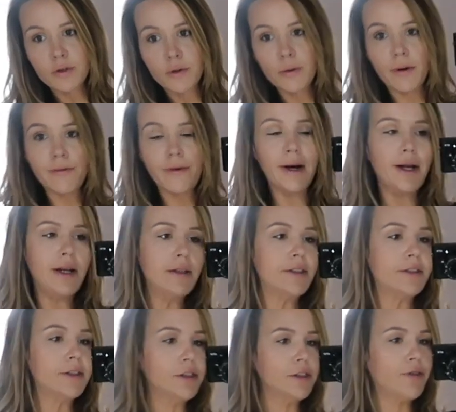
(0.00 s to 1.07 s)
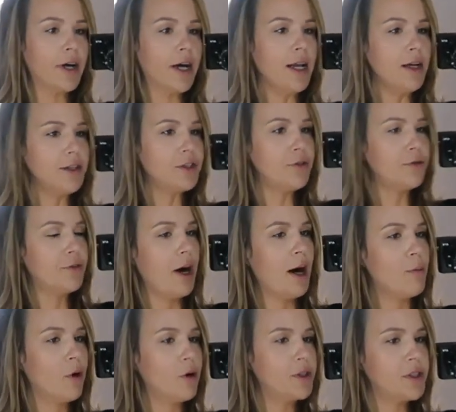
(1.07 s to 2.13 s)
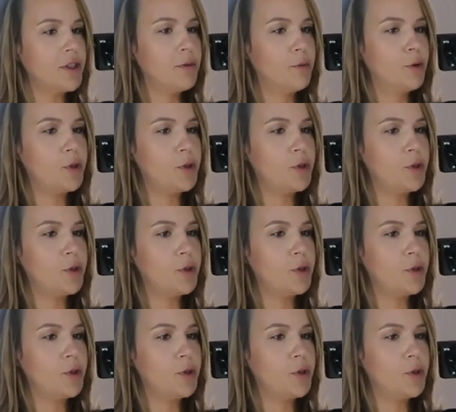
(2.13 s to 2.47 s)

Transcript: drüber, weil es ist zwar relativ warm heute in